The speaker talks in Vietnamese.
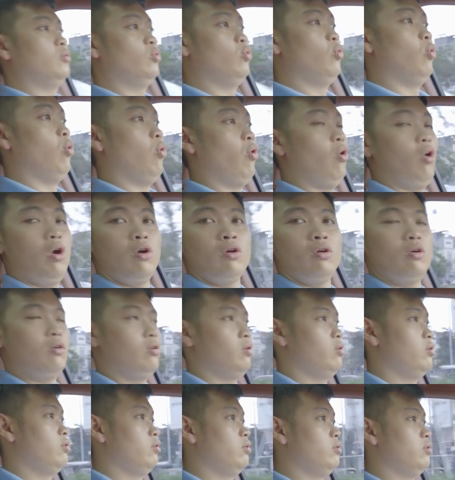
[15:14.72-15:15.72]
Ủa ôi
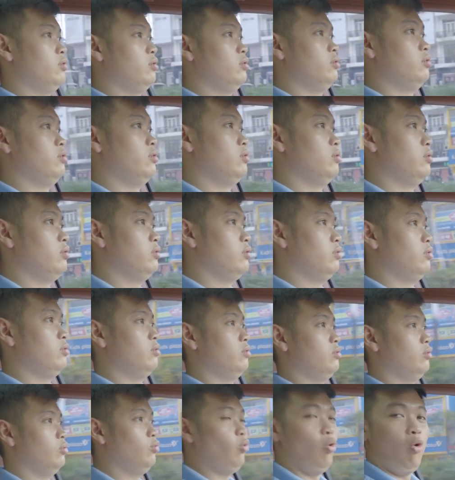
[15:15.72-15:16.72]

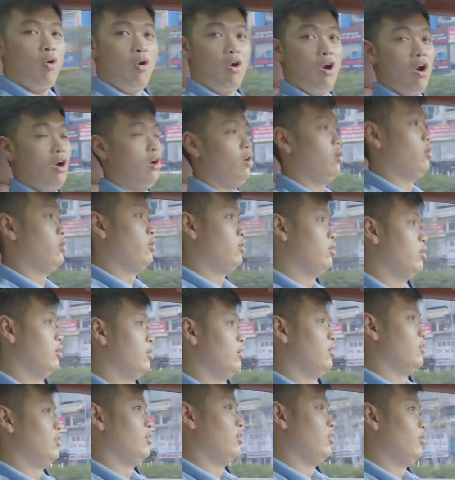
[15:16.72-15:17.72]
ui ôi
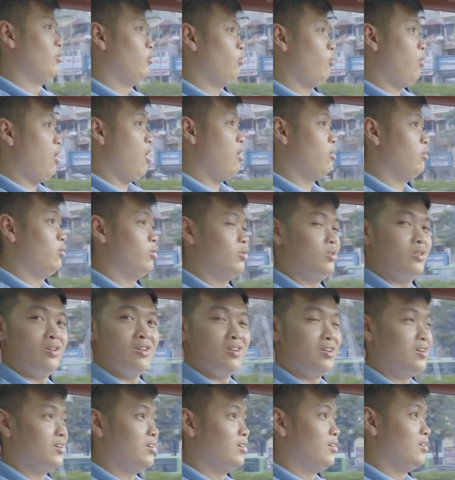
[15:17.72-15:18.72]
wow
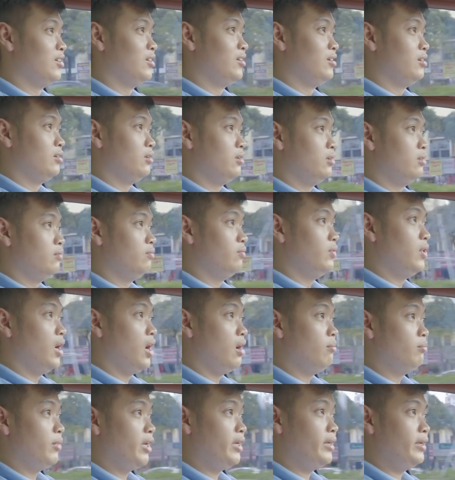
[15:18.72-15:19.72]

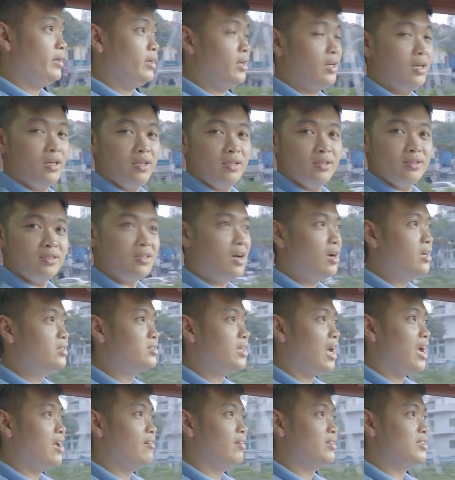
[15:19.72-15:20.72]
vừa mới ờ, rơi
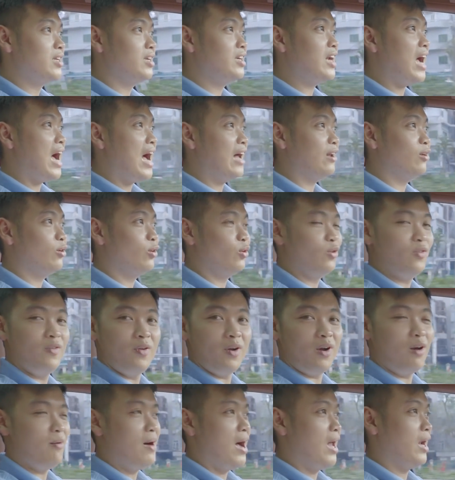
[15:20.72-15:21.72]
giày vào chân ga thôi quý vị
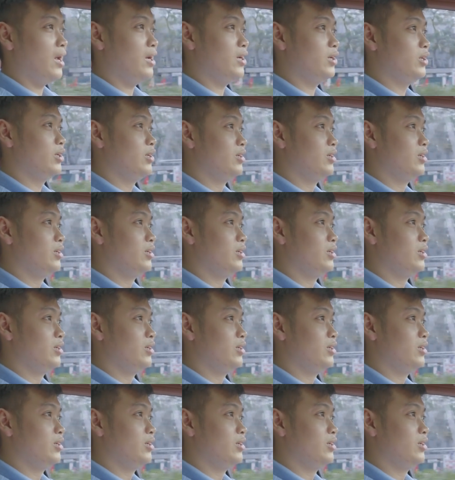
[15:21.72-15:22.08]
và các bạn ạ